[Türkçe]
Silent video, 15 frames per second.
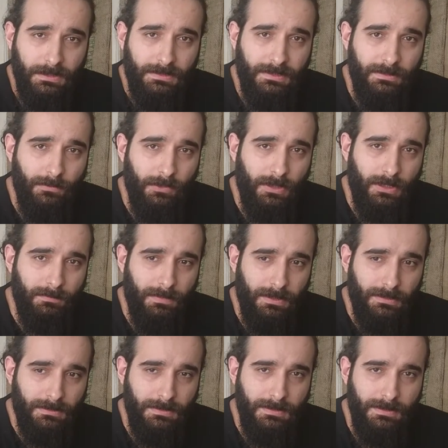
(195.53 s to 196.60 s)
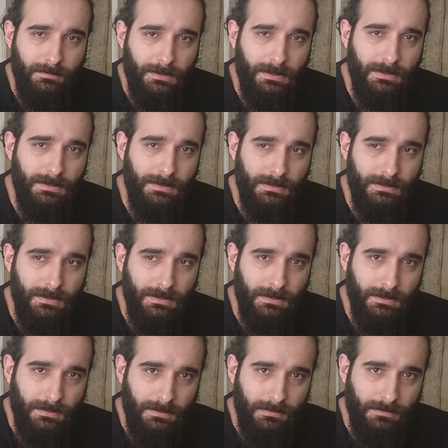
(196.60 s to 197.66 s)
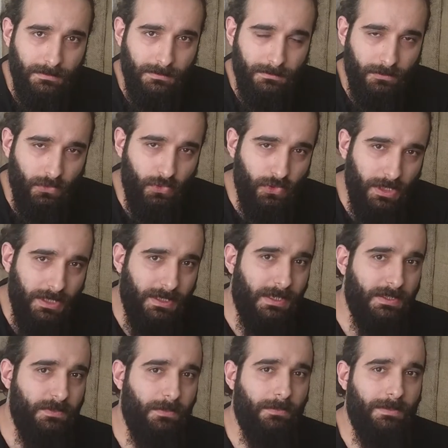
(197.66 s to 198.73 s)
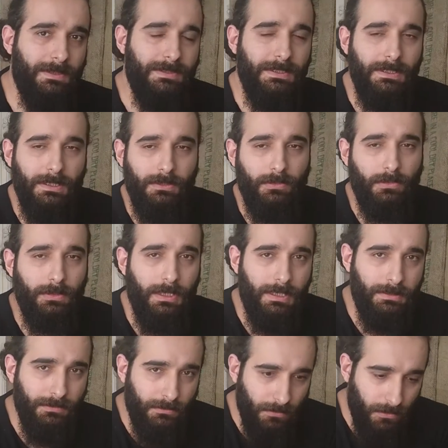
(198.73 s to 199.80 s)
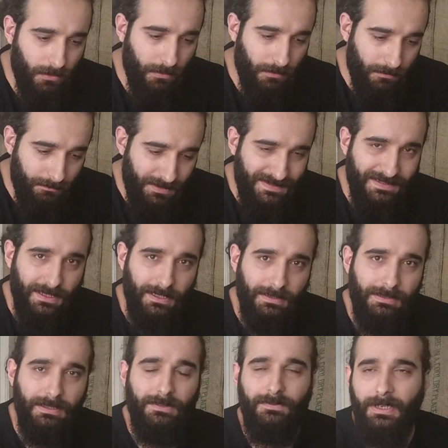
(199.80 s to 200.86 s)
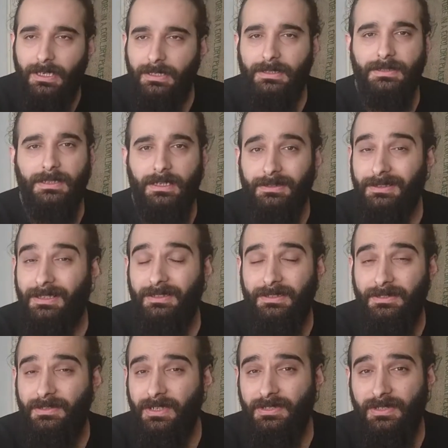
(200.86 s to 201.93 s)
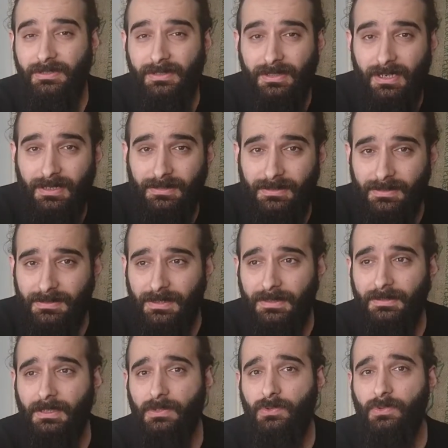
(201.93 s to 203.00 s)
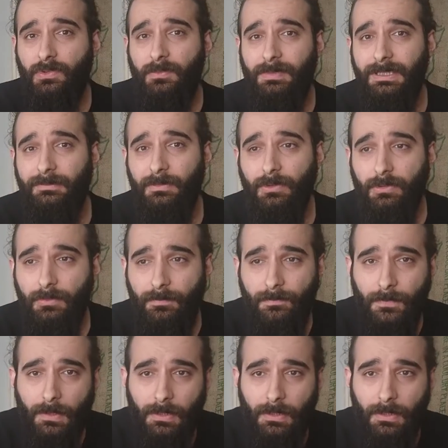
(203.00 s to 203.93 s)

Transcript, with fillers: yatırım olarak baktığınız zaman aslında düşüğe kaçmamanız gerekiyor. Yani o 1 saatlik veya 2 saatlik artık rush saatiniz ne kadar sürüyor bilmiyorum.